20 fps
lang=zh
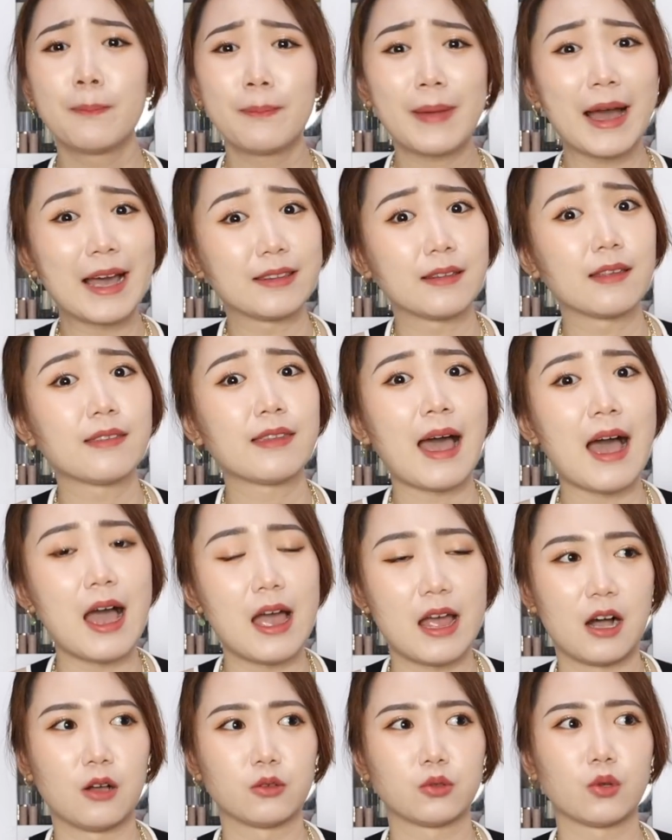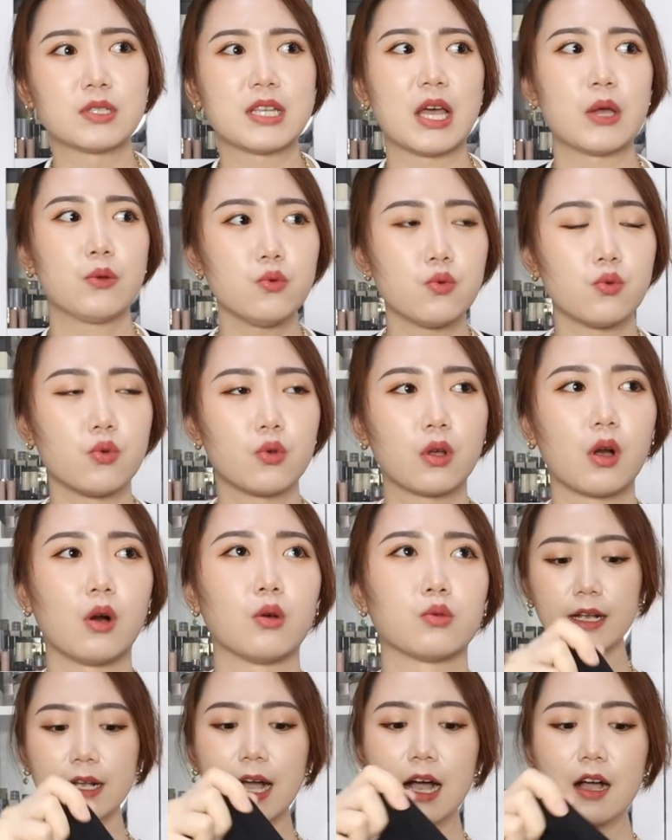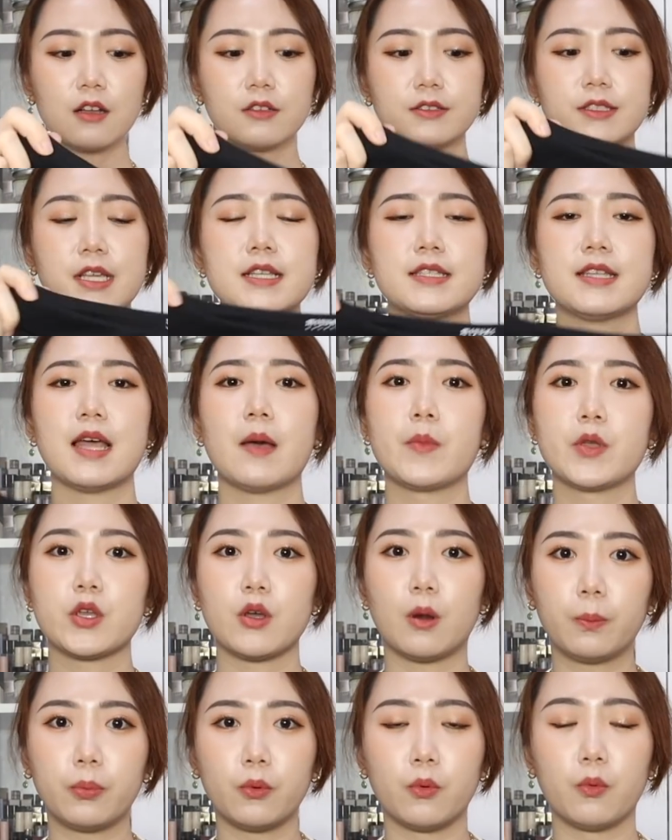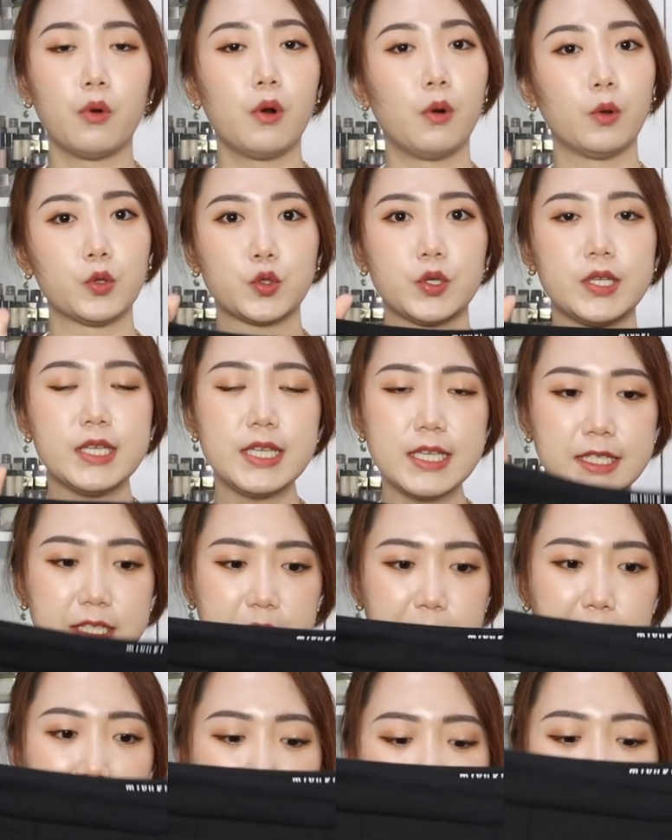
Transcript: 卖的太好都在预购，刚好这一次他们有补货，我就一起把